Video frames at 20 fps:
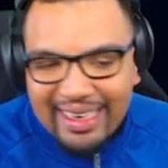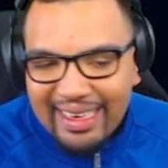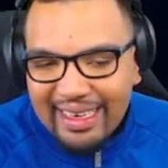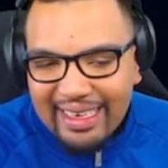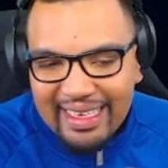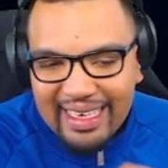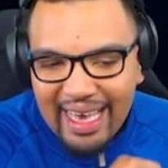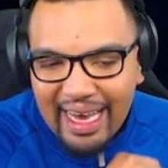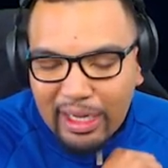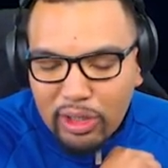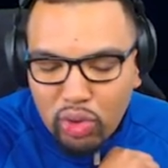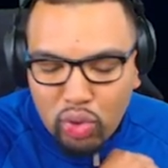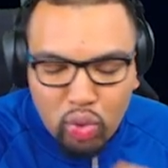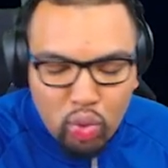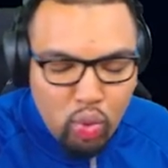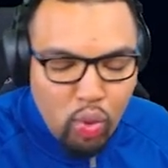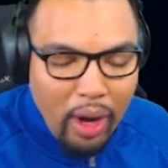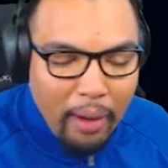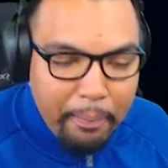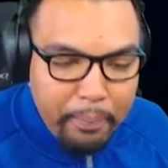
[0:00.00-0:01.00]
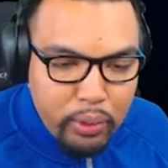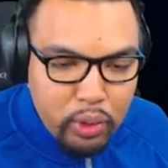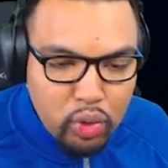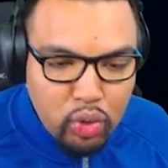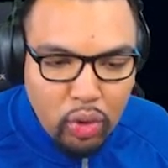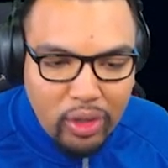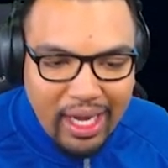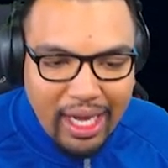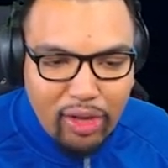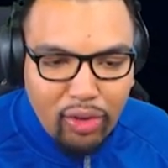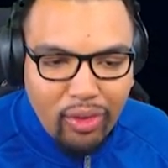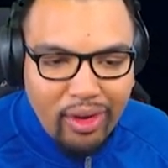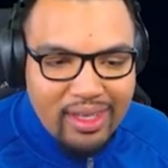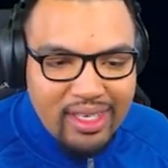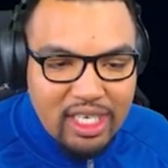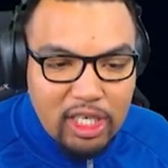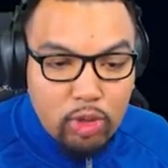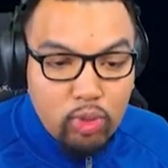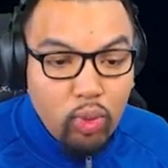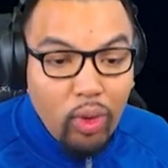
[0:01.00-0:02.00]
il y a tout à plus de
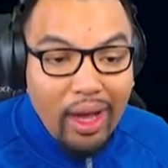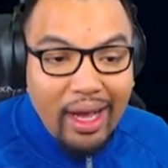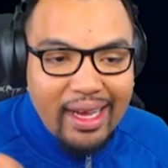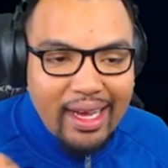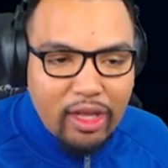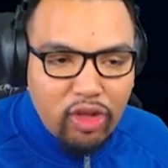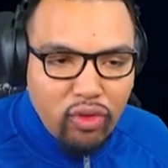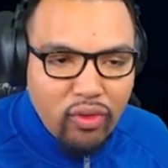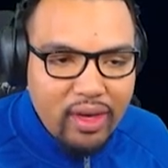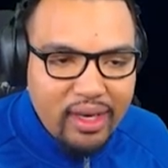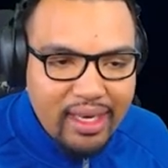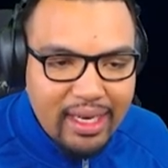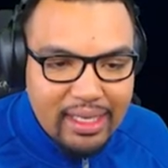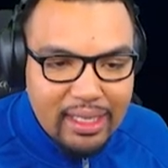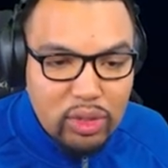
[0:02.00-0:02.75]
90 voire 95.